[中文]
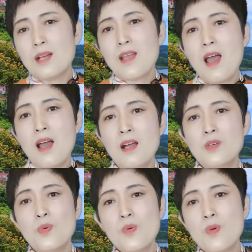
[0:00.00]
他
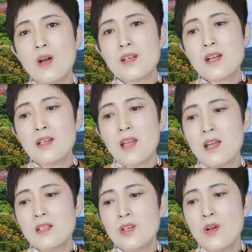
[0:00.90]
如果上
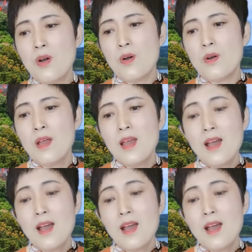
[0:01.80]
台之后